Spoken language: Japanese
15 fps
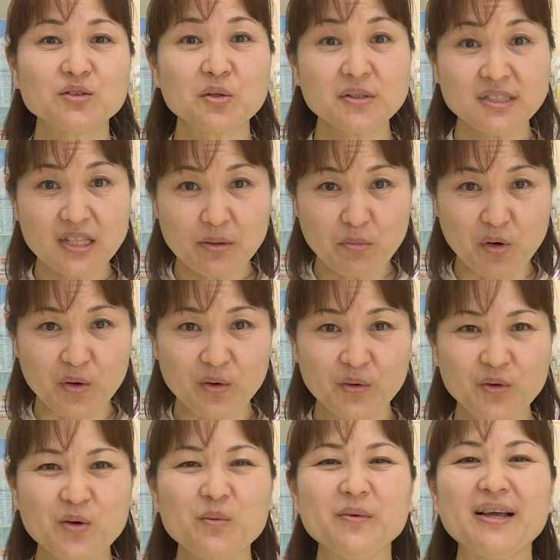少しでも
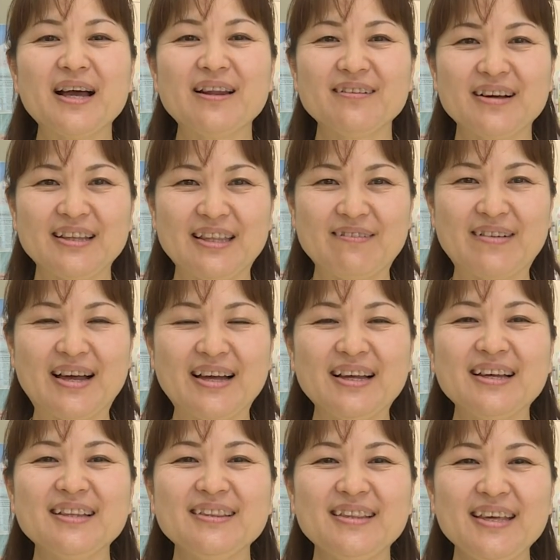興味がある方は
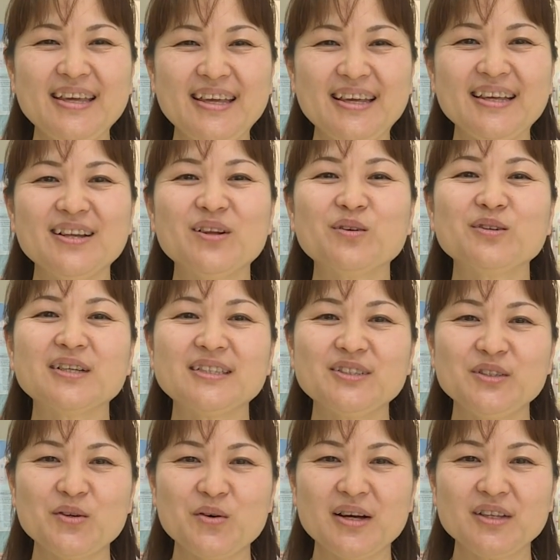ぜひ6
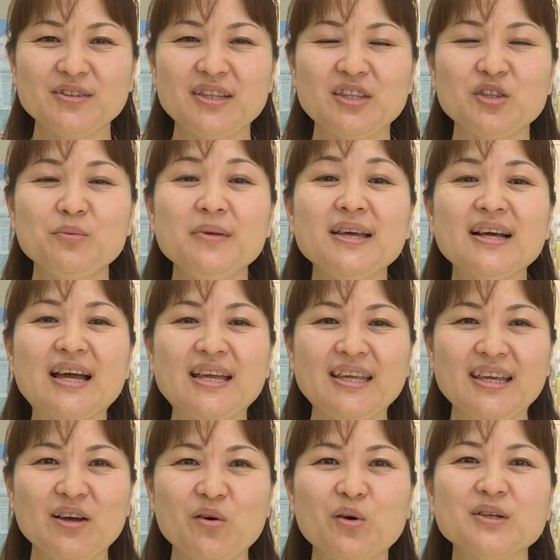月8日の説明会
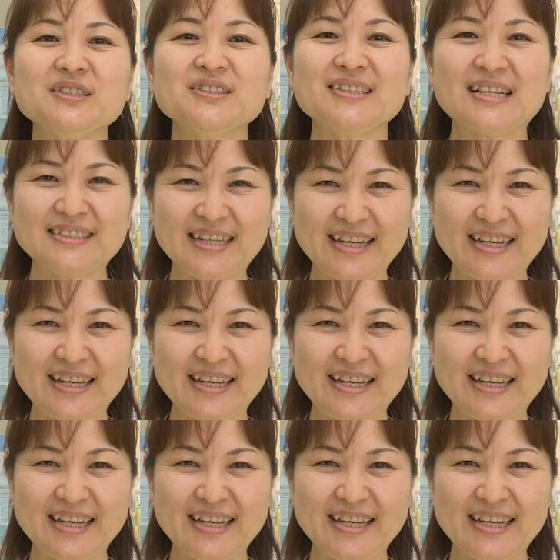にお越しくだ